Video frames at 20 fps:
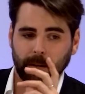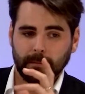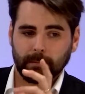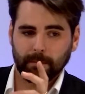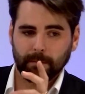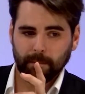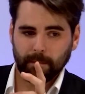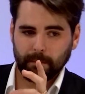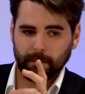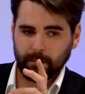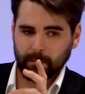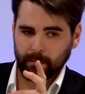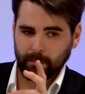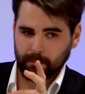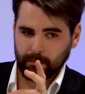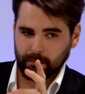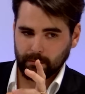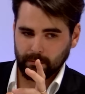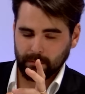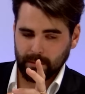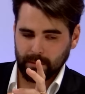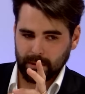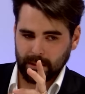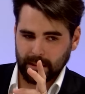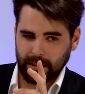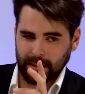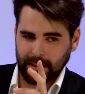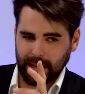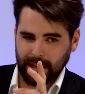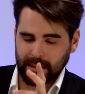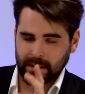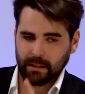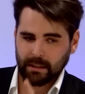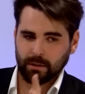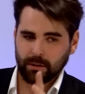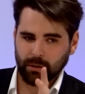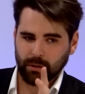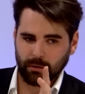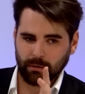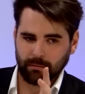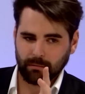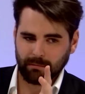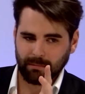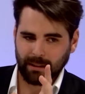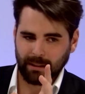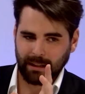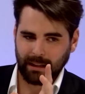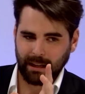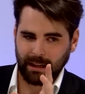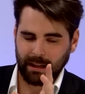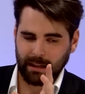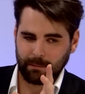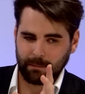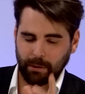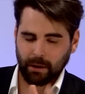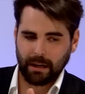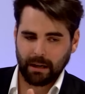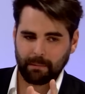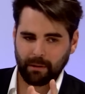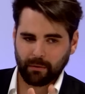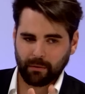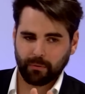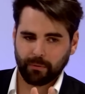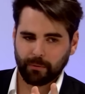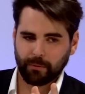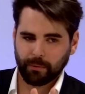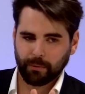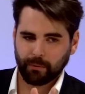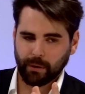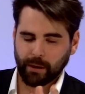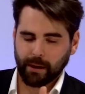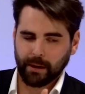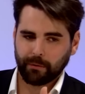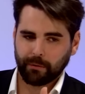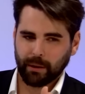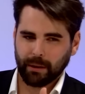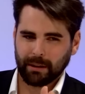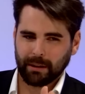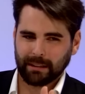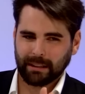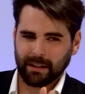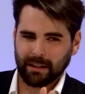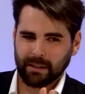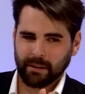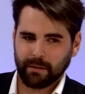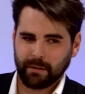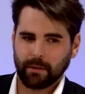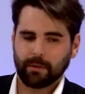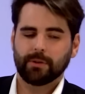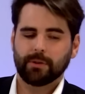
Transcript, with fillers: Mm, has dicho que el problema fue que fuera una transición.